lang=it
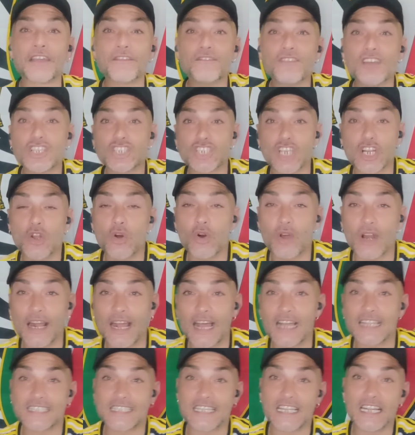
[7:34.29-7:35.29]
Invece no,
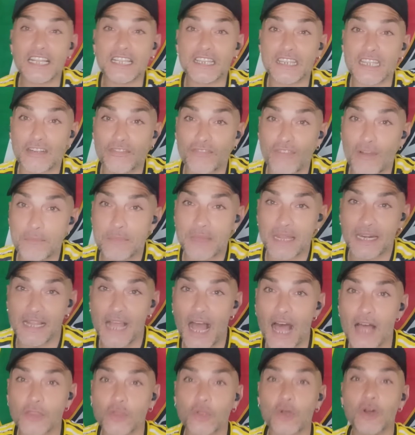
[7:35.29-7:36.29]
ragazzi, l'Inter fa
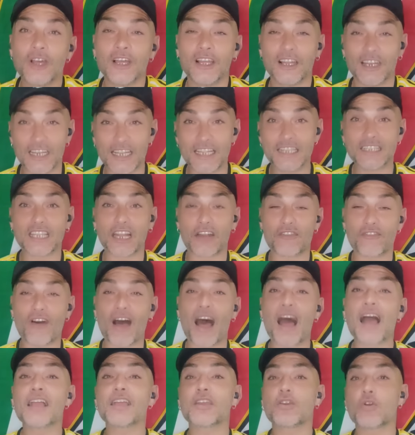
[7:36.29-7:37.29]
mercato, l'Inter
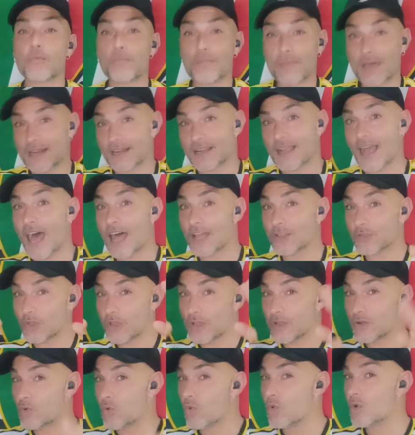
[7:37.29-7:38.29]
fa anche un mercato
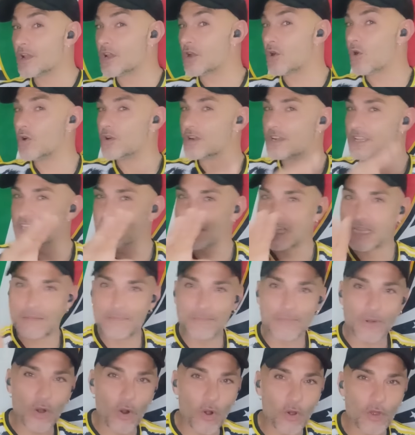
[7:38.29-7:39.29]
in cui con gli
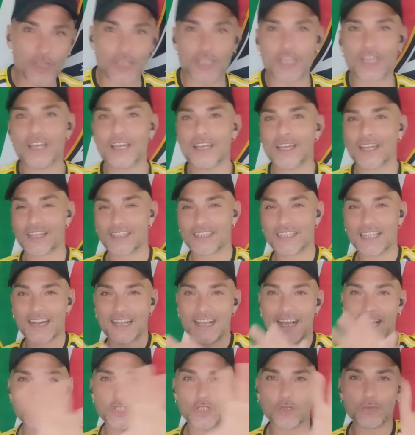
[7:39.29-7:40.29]
imbrogli del
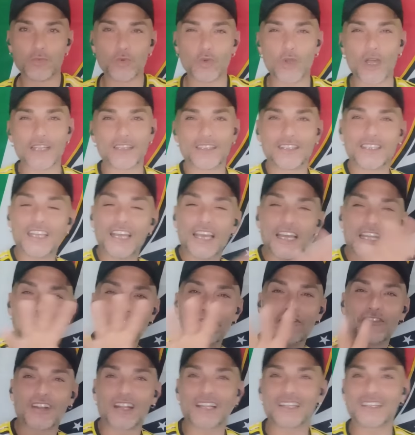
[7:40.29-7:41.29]
caso Mulattieri,
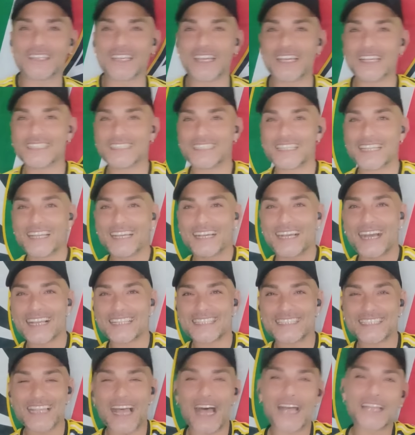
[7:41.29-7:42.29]
Frattesi, le
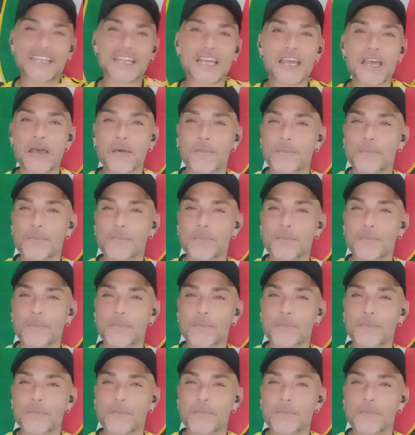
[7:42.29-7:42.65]
cazzate,